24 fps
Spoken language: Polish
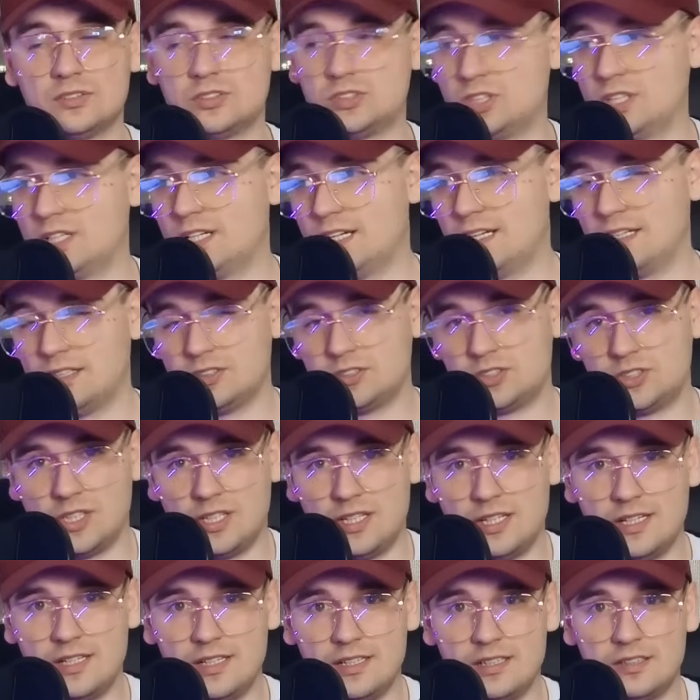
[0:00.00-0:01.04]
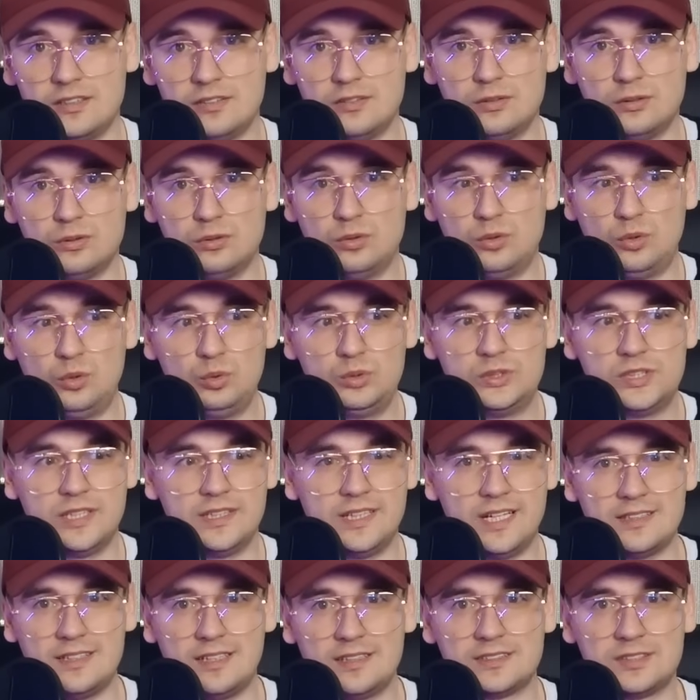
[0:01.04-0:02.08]
y, że że
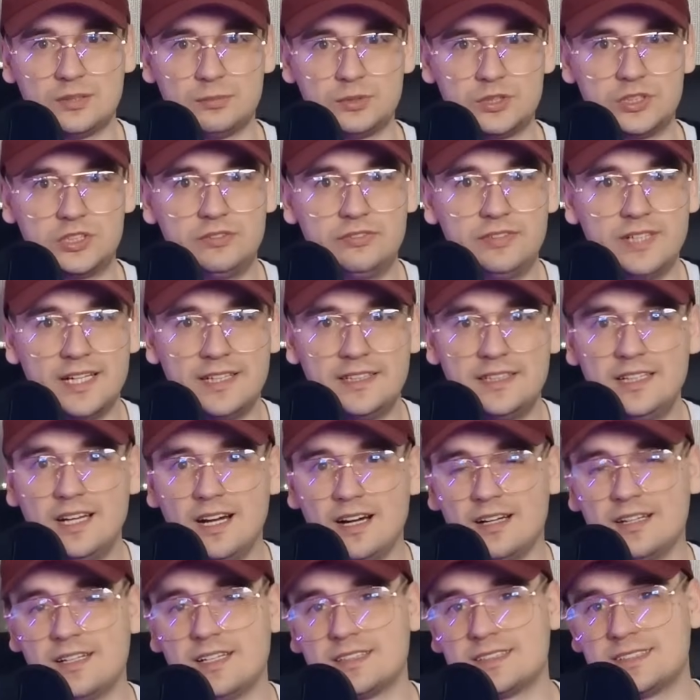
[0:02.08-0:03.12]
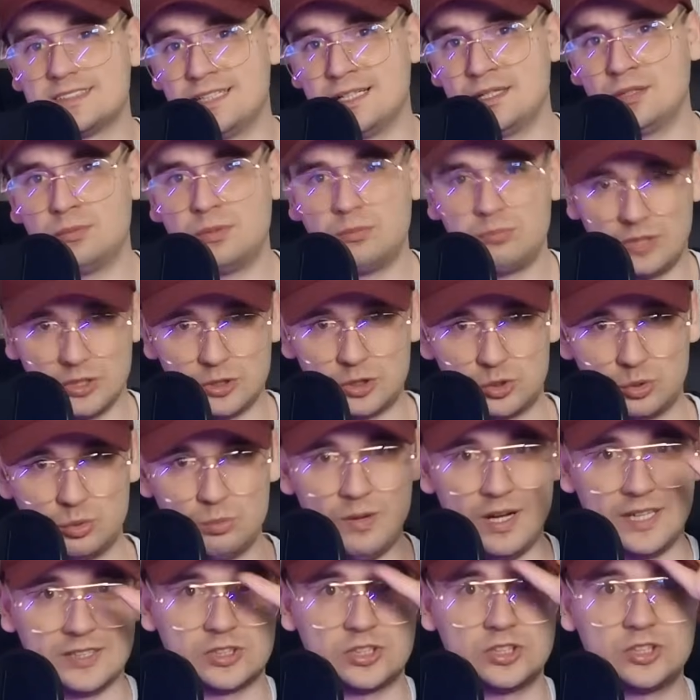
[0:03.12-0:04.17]
ludzie nadal są zdziwieni, a jak znajomym też
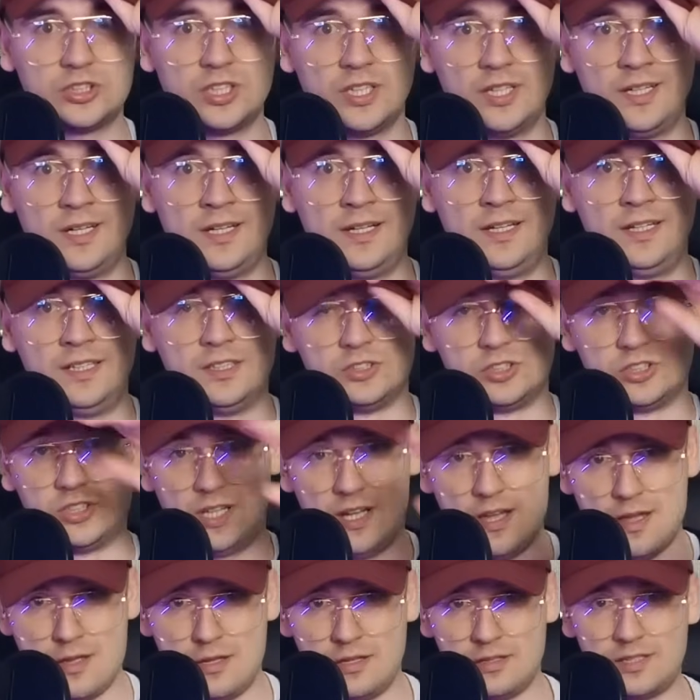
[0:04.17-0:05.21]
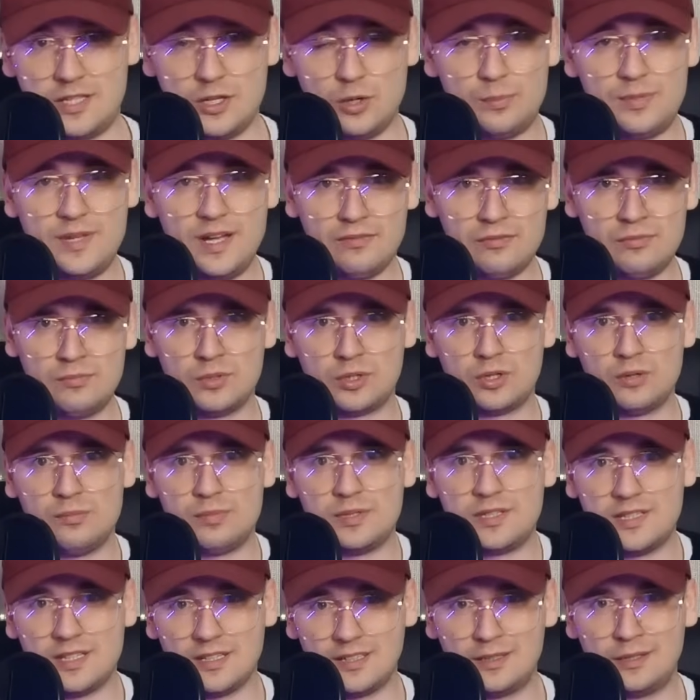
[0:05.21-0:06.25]
tłumaczysz, że te objawy
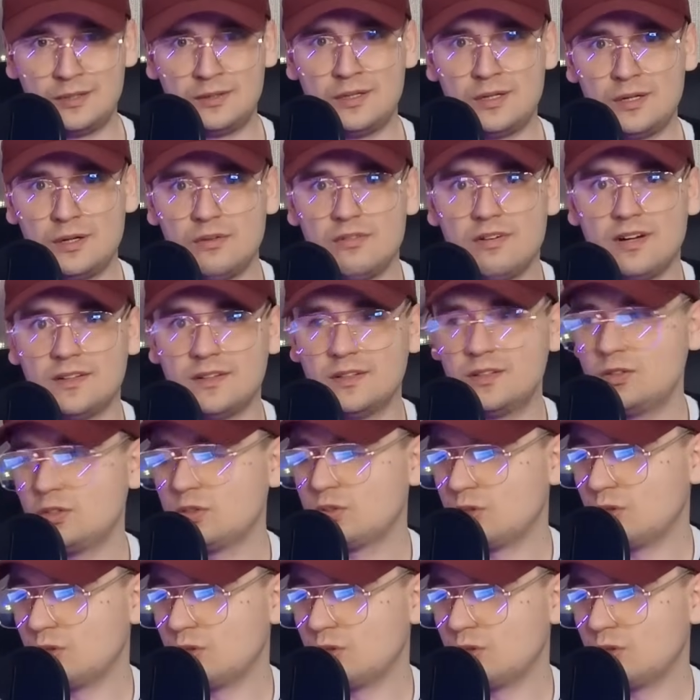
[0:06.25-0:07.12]
mogą być tak generowane,